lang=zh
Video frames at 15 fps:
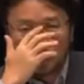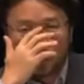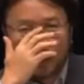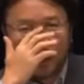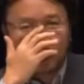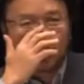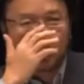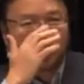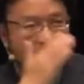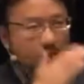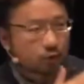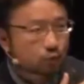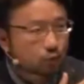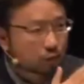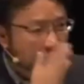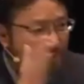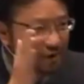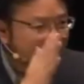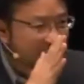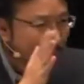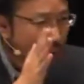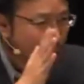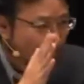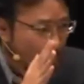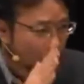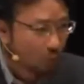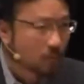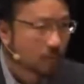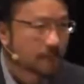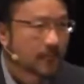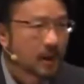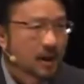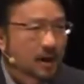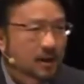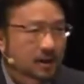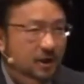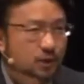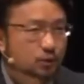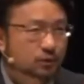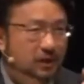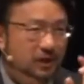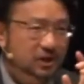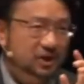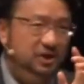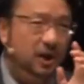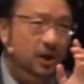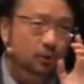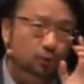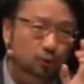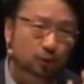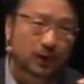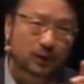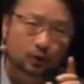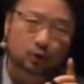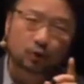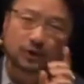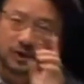会看到耶稣有其他的语录。耶稣在其他语录当中